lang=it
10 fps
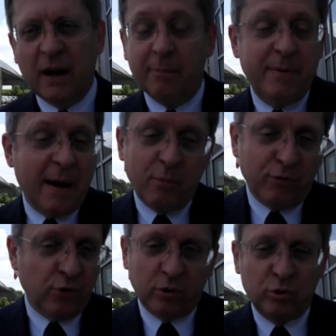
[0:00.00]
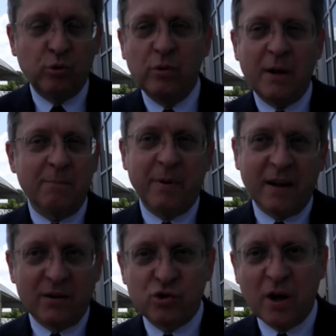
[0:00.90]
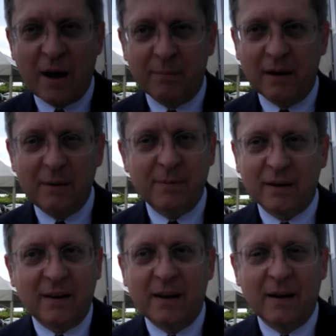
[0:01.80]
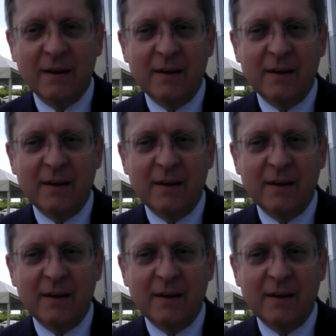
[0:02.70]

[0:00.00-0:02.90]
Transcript: abbiamo fortune impareggiabili perché